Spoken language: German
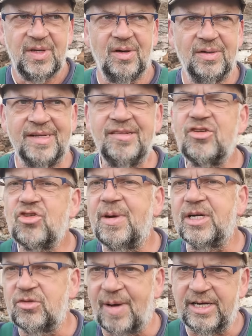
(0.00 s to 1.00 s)
Und dann ist jetzt schon
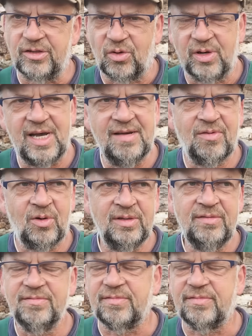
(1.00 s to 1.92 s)
mal schweineteuer geworden,